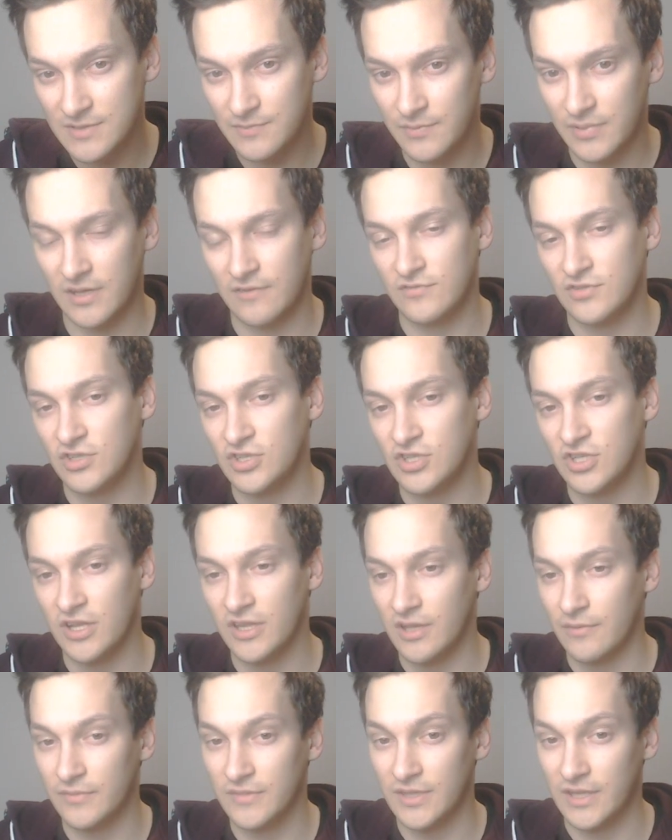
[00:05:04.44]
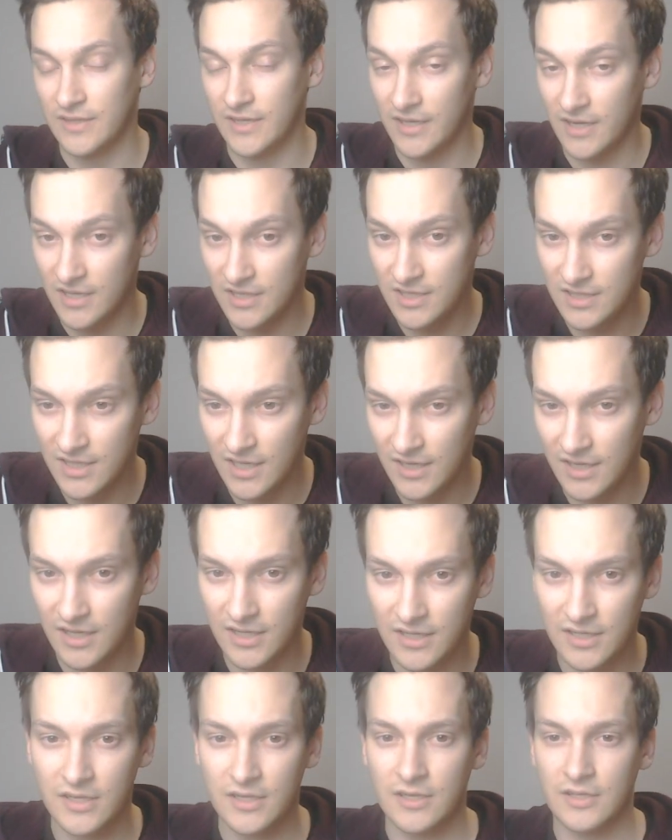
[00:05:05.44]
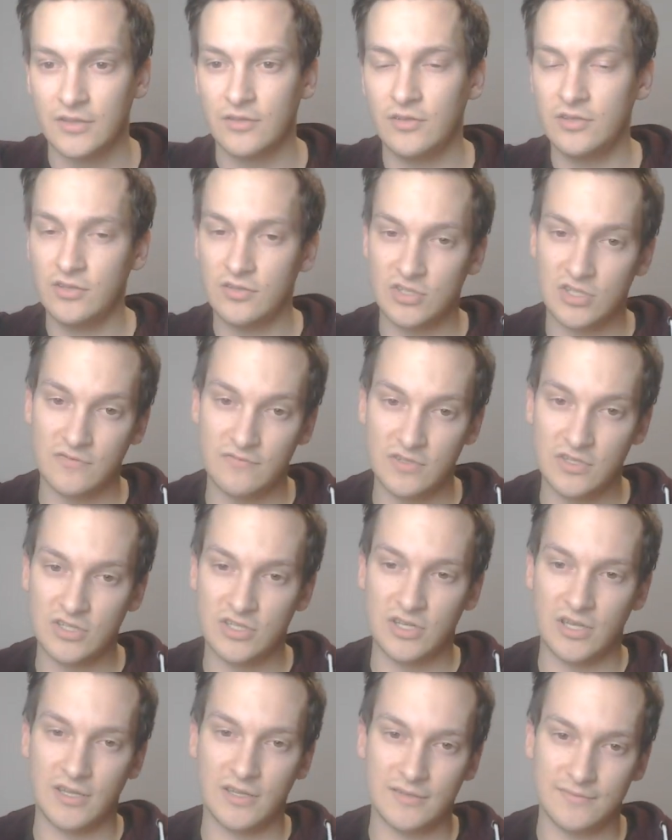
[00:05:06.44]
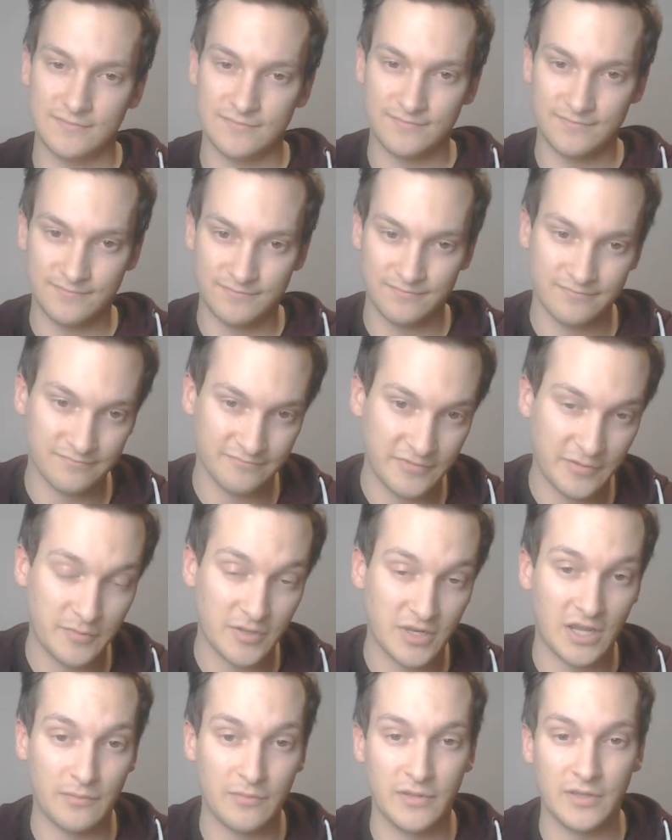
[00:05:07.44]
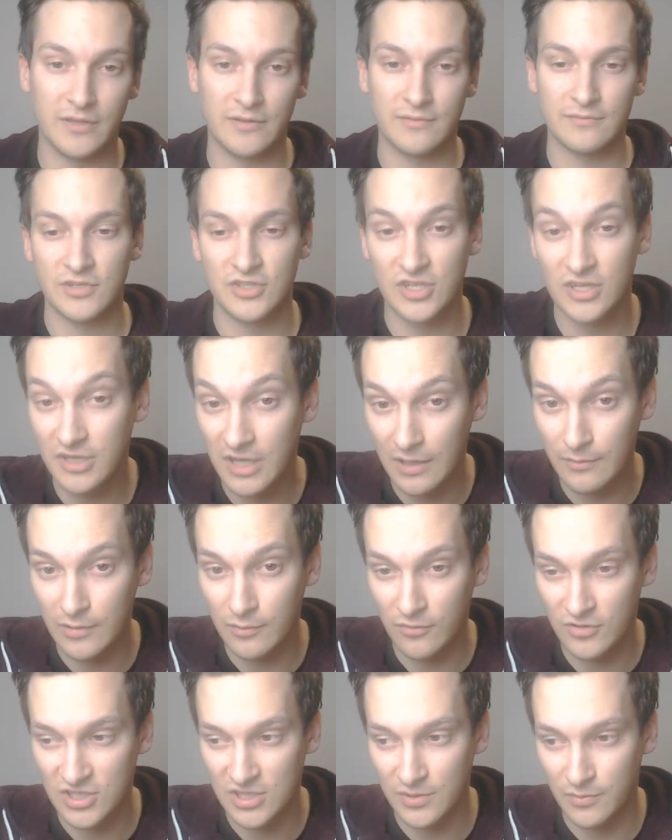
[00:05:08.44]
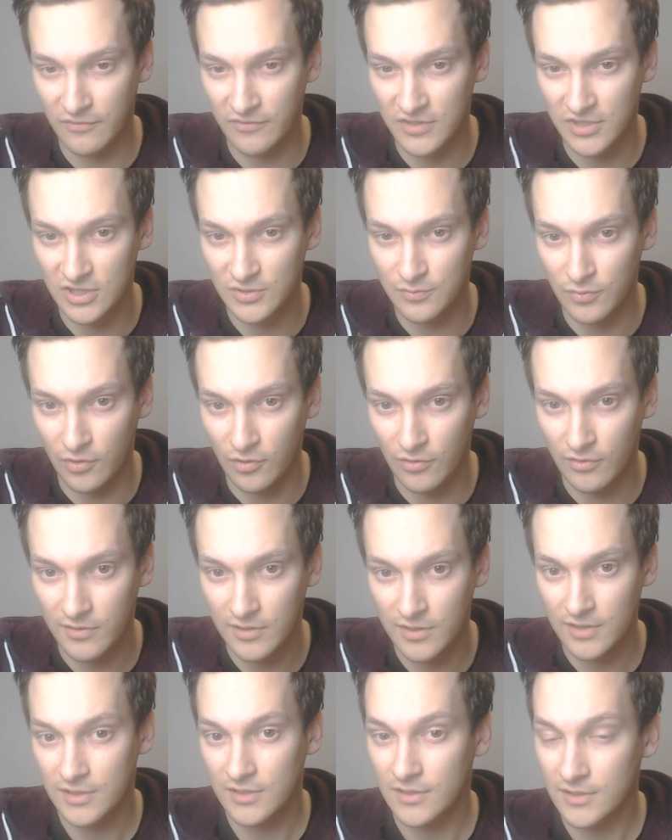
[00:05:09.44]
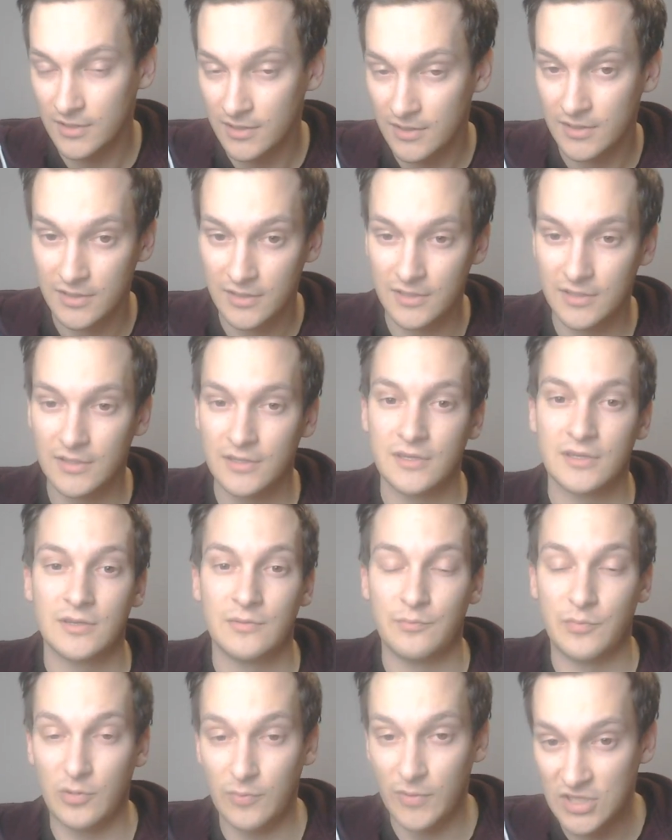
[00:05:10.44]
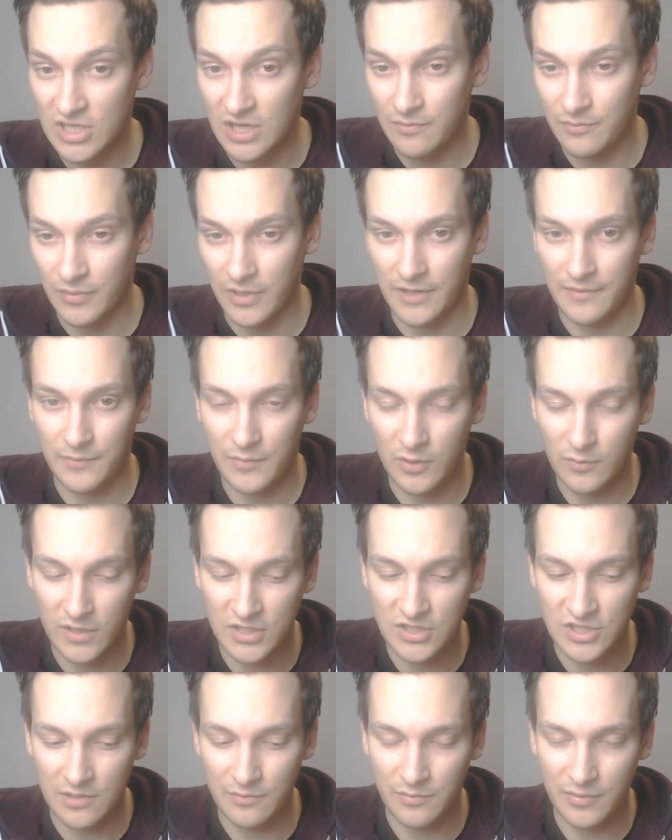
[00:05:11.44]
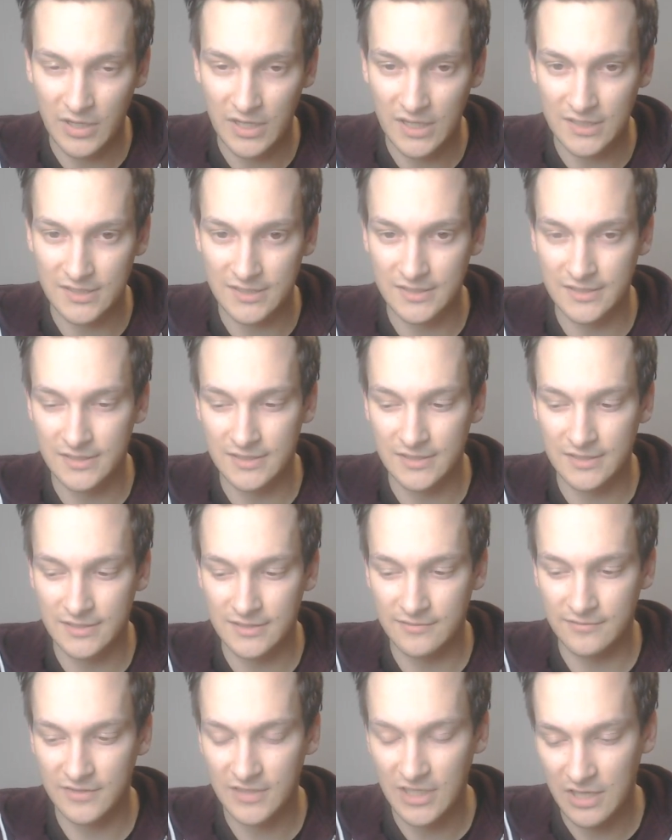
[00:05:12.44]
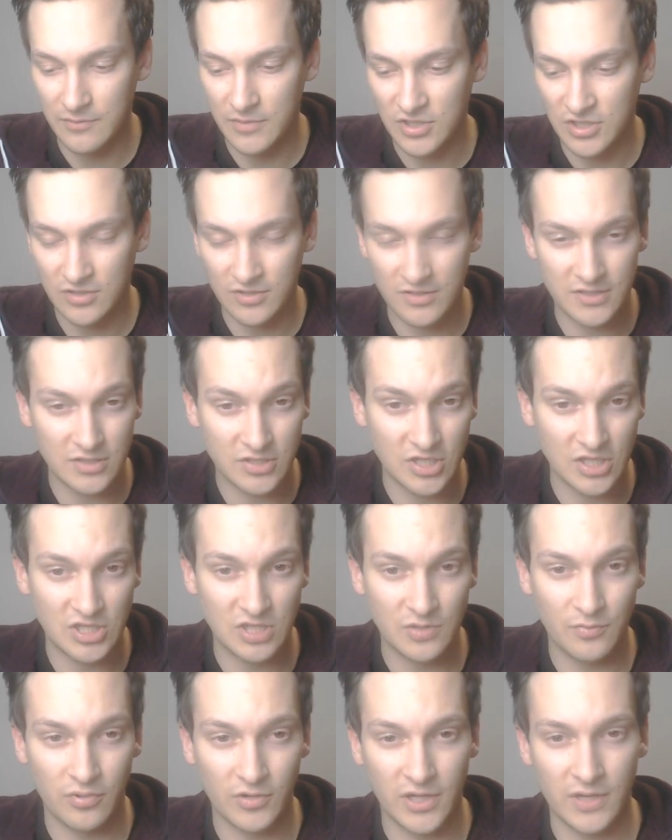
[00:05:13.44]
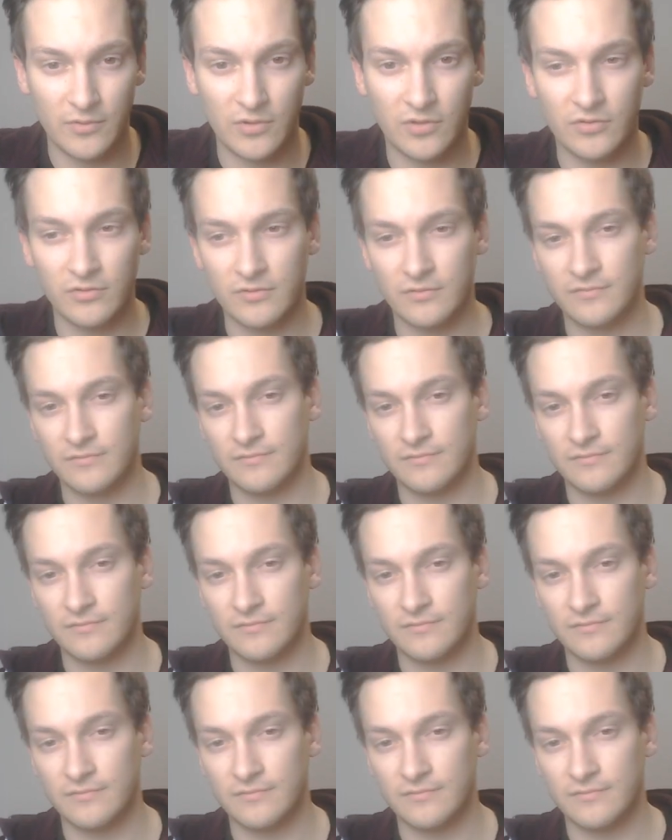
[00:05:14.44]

sprawdzi się nam na Tyranitara. No i oczywiście wybieramy, sięgamy można powiedzieć po Pomachampa. Pomachampa, e, wydaje mi się, to jest trzeci Pokémon